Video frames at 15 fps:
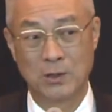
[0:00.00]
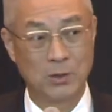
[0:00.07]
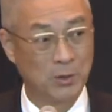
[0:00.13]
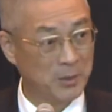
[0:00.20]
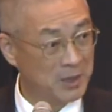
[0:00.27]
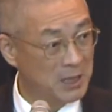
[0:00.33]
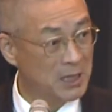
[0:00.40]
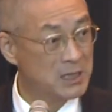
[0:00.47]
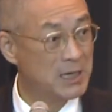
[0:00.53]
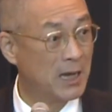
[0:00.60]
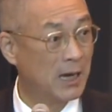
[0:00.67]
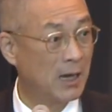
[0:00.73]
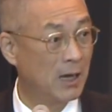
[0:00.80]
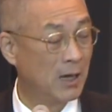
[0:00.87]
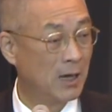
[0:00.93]
我们定下
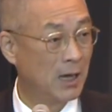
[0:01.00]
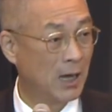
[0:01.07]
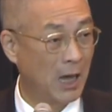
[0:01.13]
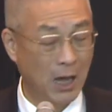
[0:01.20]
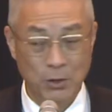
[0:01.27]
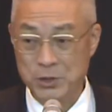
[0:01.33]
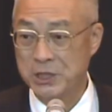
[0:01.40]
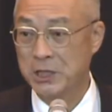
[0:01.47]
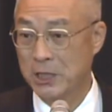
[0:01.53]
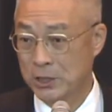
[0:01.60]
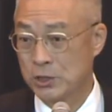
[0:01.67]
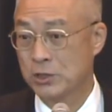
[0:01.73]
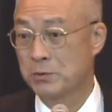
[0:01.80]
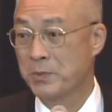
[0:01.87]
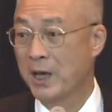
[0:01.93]
了好几个
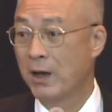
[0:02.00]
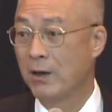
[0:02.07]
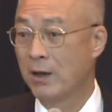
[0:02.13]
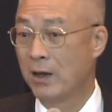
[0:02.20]
指标。